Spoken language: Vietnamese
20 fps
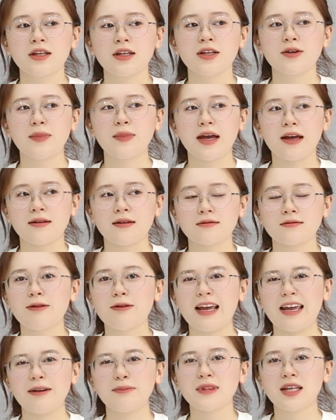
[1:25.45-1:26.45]
Nhưng mà
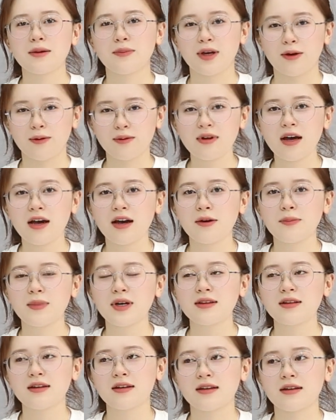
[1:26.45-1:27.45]
sau này em tìm hiểu thêm
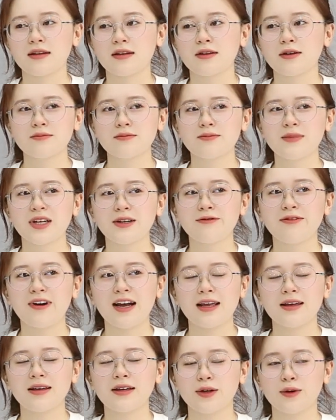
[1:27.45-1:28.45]
á, thì mình
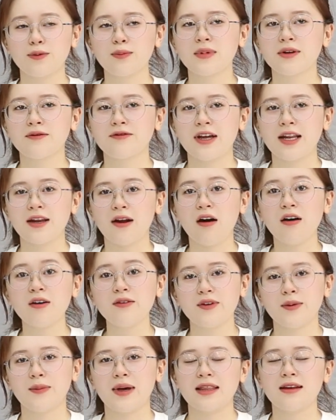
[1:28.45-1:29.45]
phải kiểu mình phải
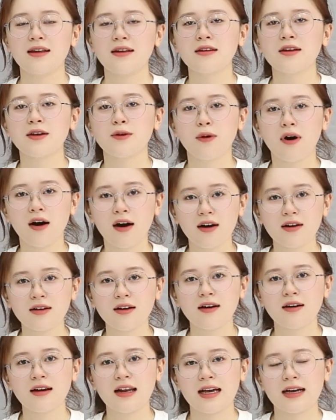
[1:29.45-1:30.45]
nói về bản thân nhiều hơn
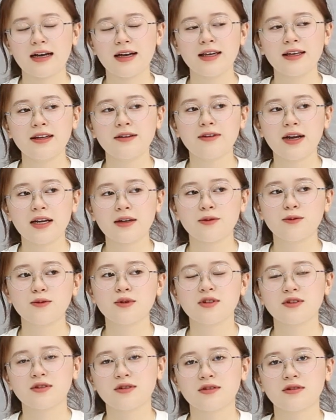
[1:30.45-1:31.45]
hơn là cái rank của
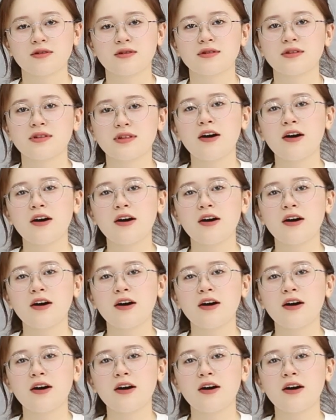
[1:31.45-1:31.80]
trường.